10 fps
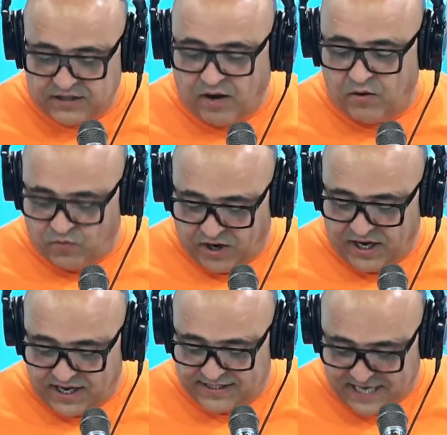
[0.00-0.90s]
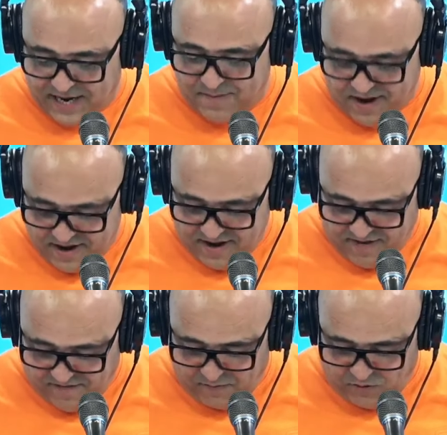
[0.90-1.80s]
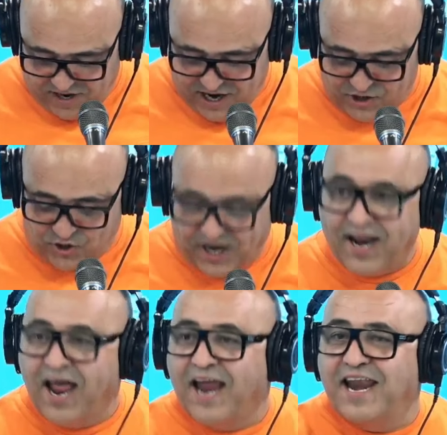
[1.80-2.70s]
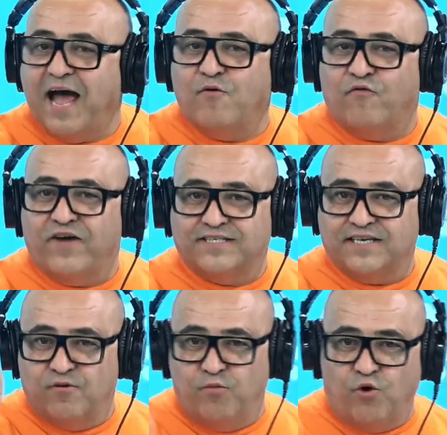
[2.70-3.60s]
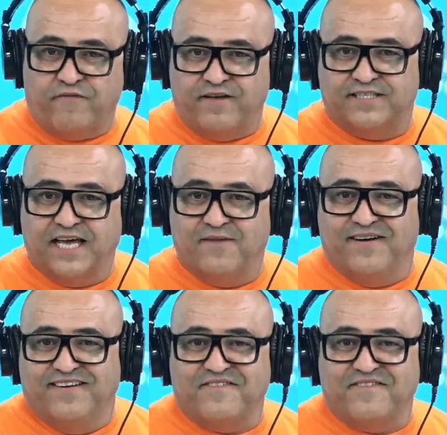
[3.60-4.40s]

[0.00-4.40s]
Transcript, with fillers: تو نوريك يا سلمى الحمد لله شكرا نعملوا فاصل نبلوكي فيه سلمى